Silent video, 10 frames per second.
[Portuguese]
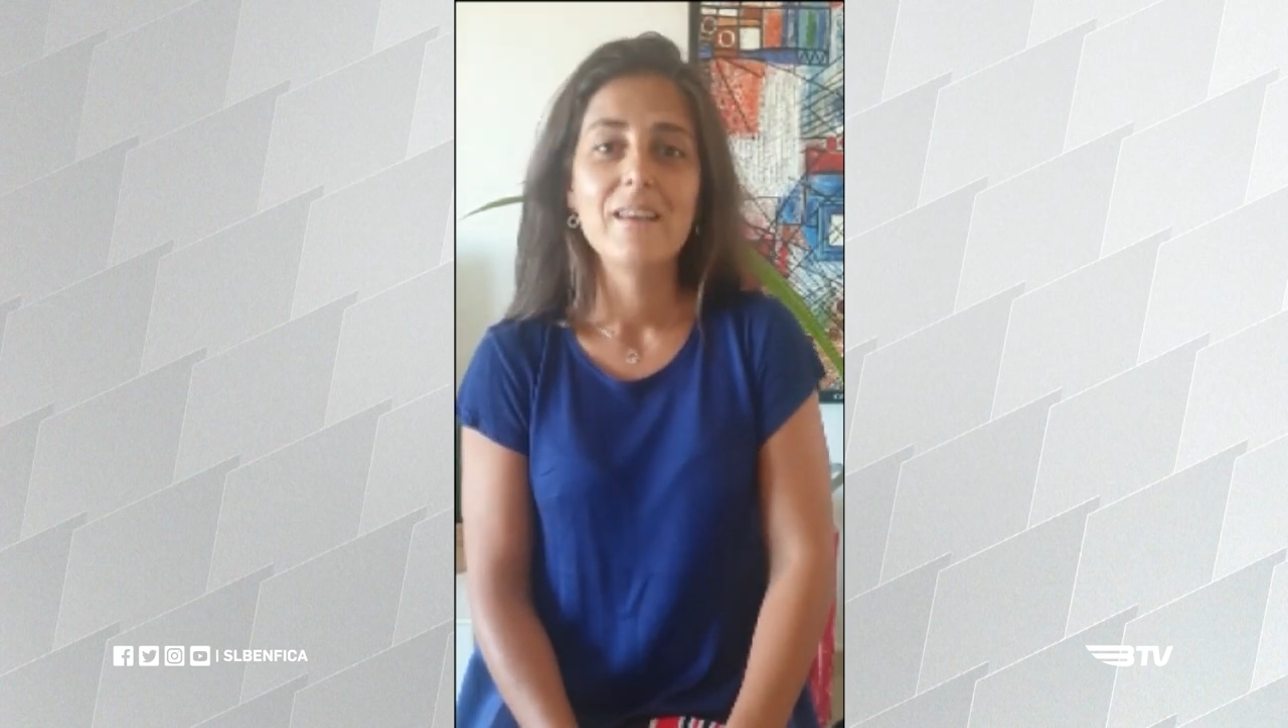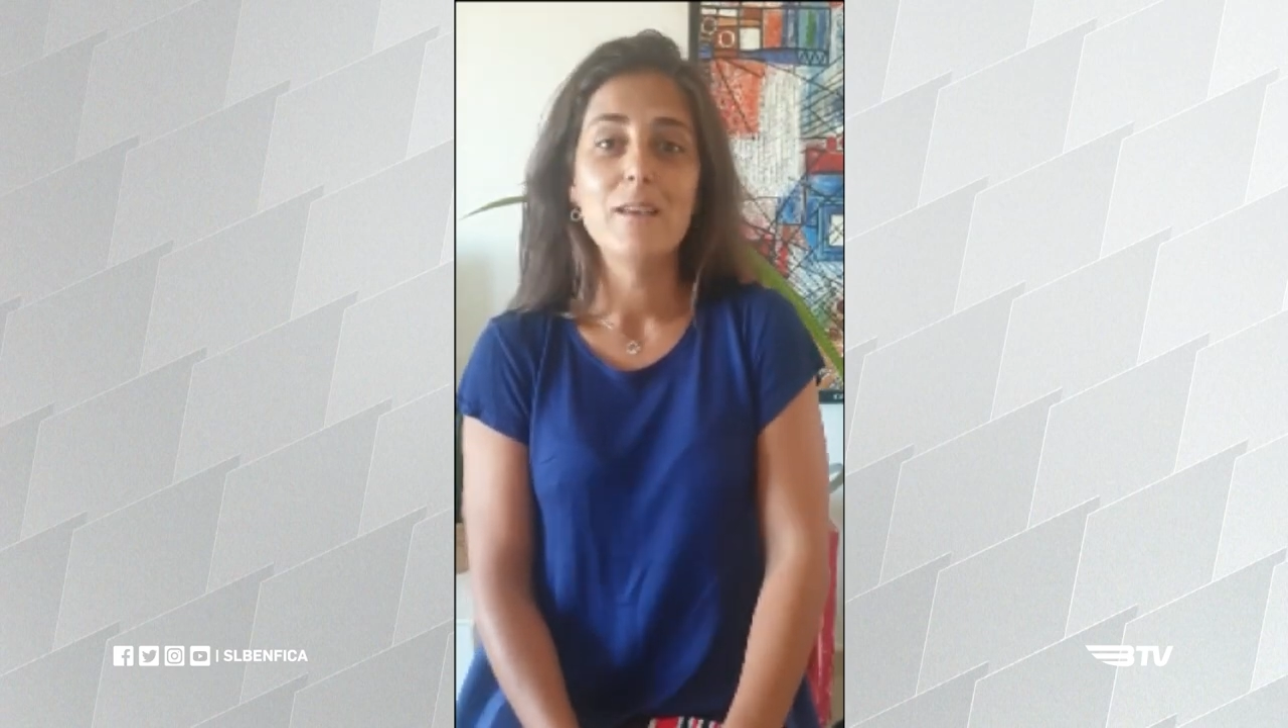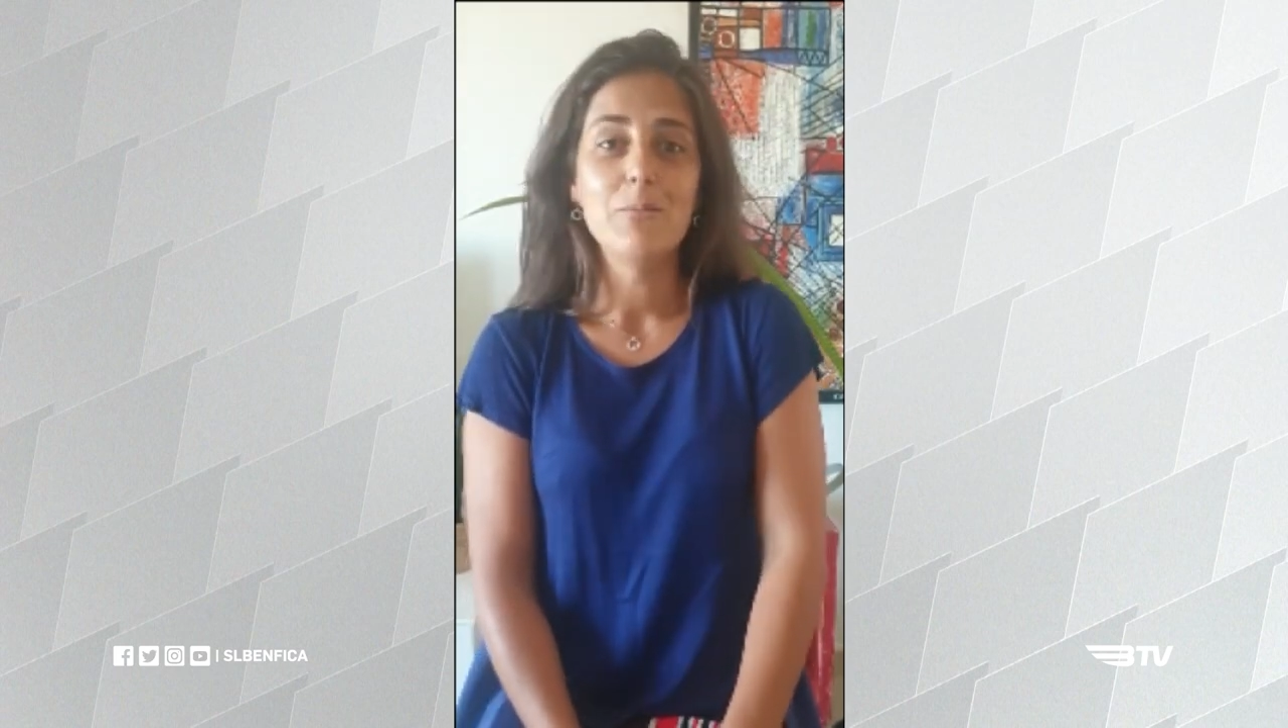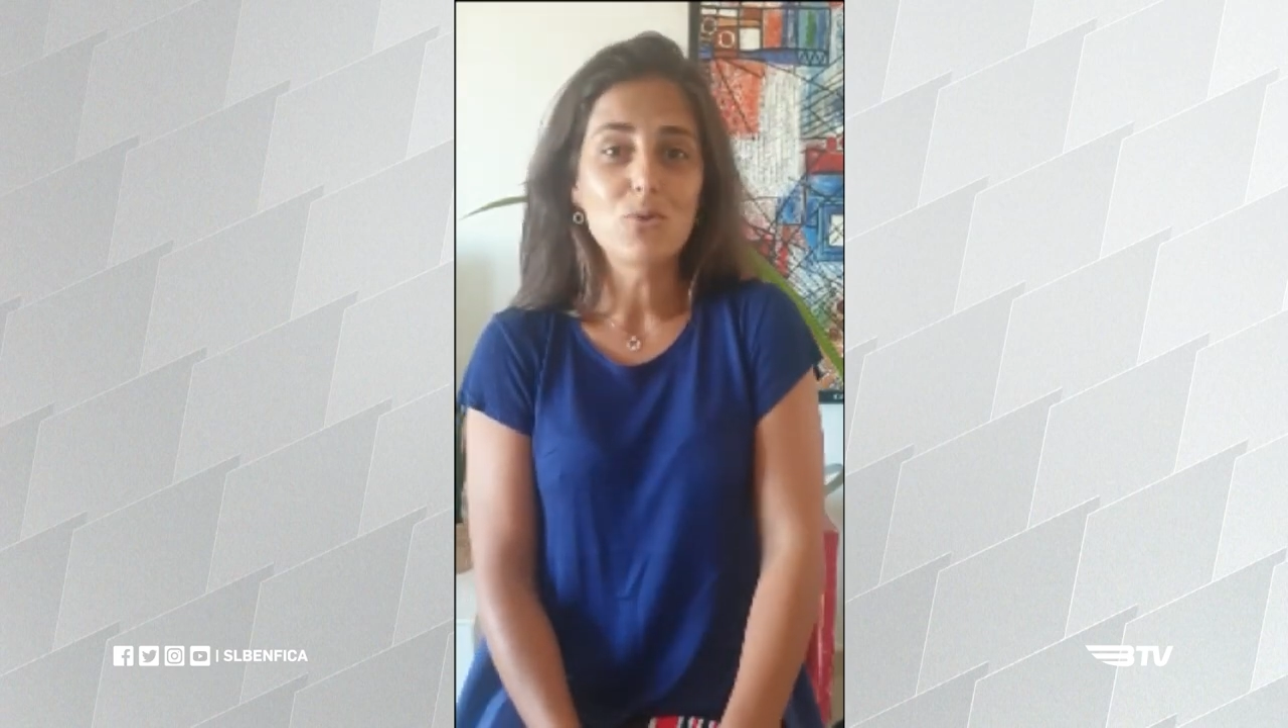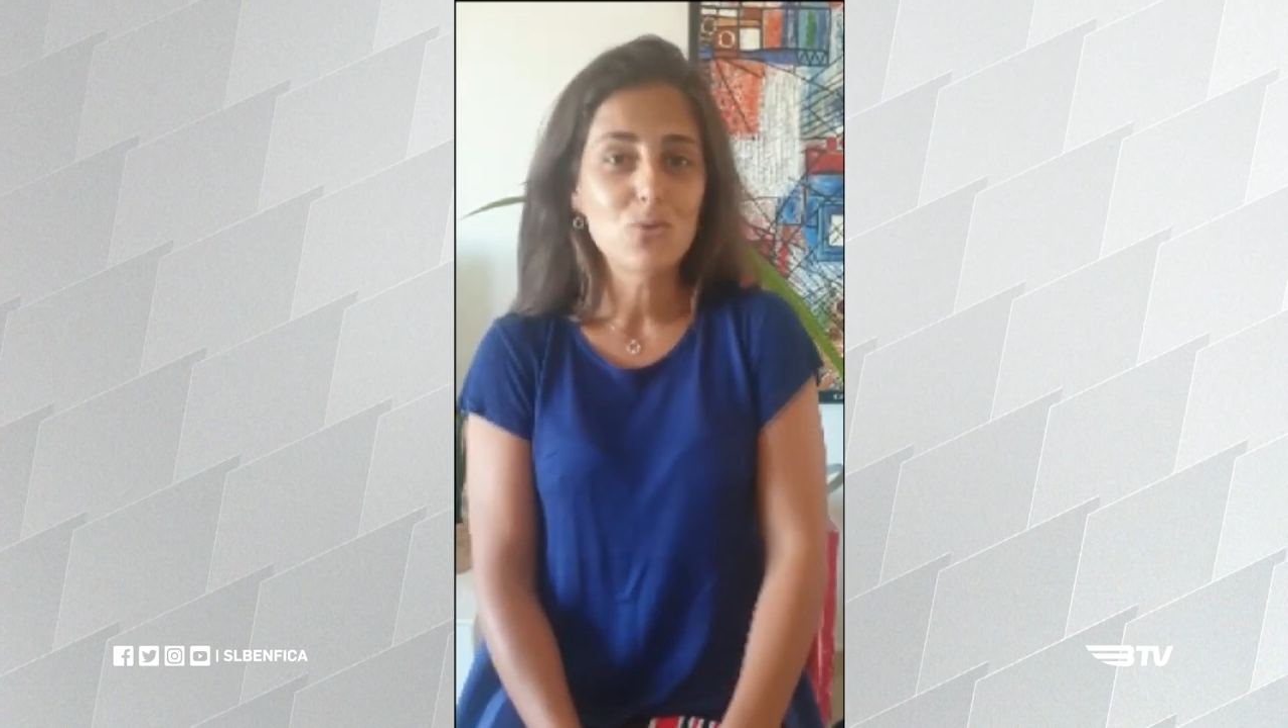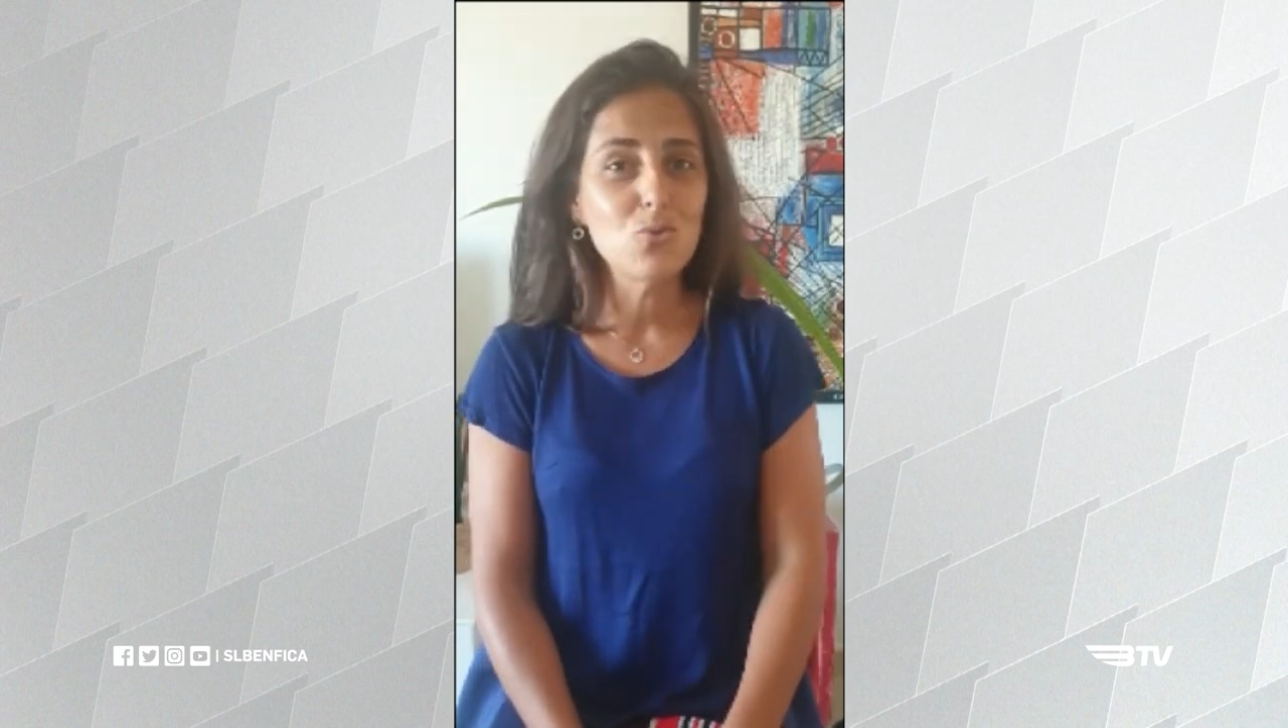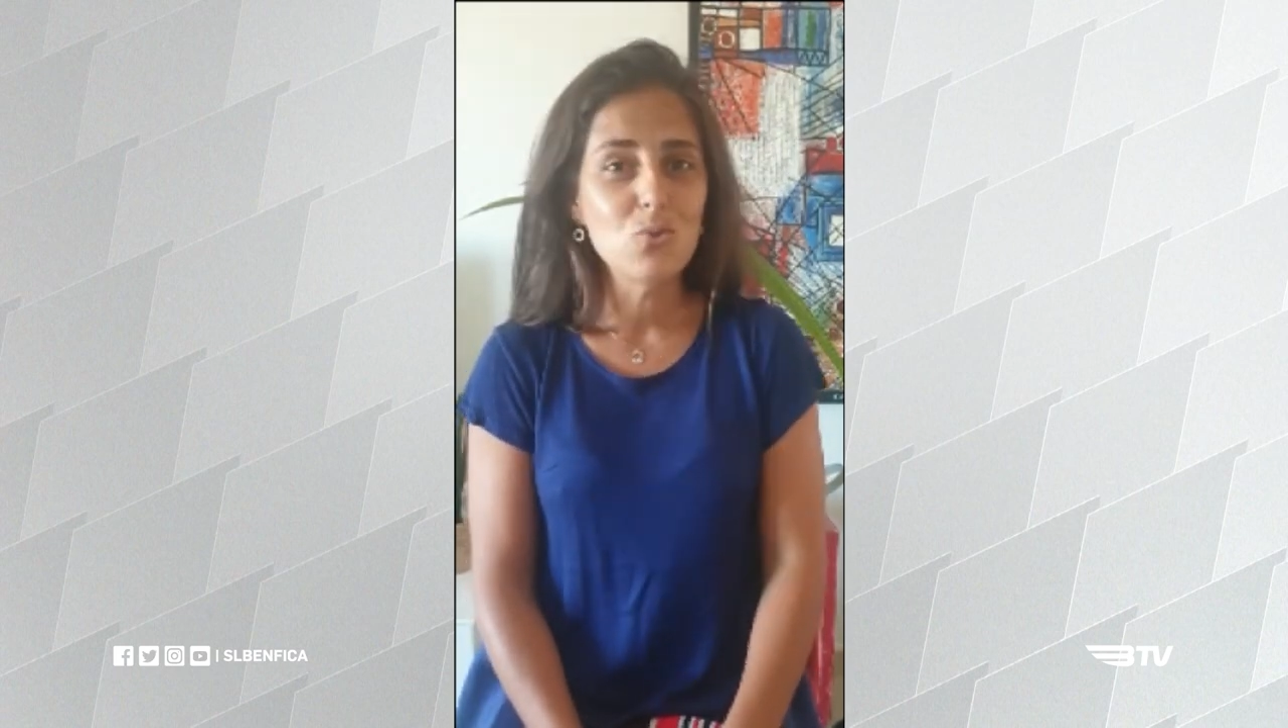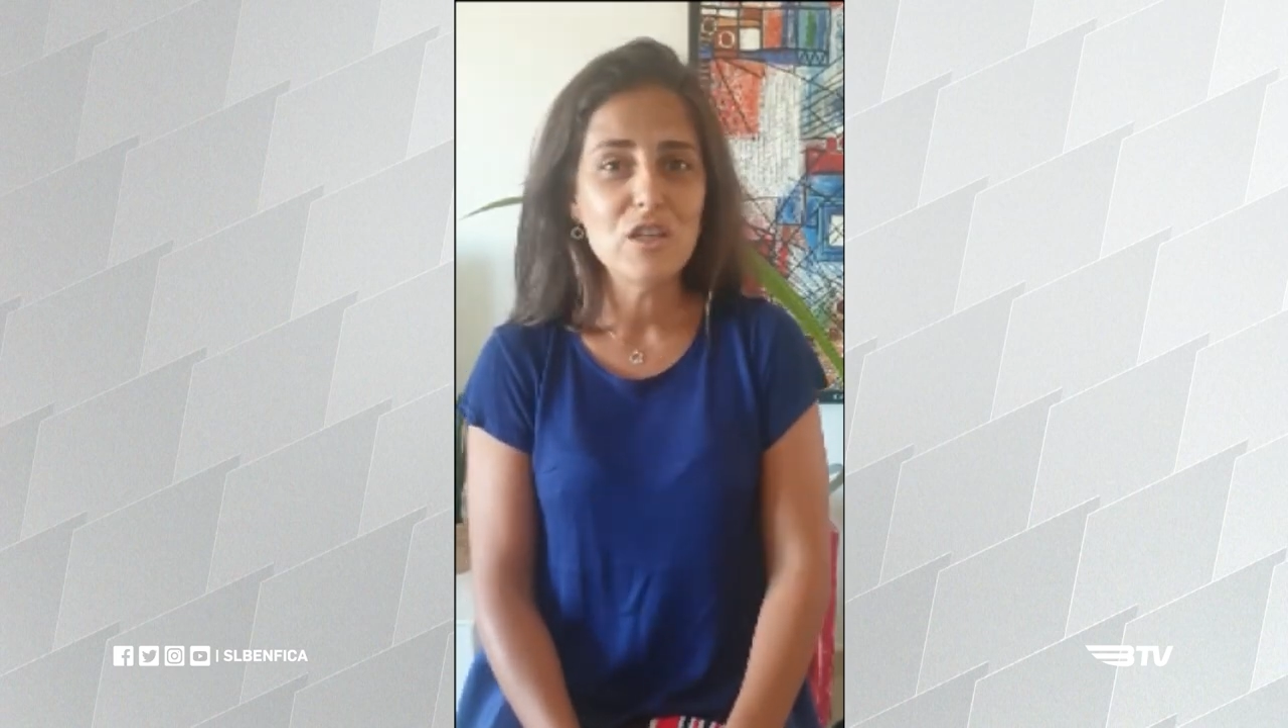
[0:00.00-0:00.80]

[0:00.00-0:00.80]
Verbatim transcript: E por tudo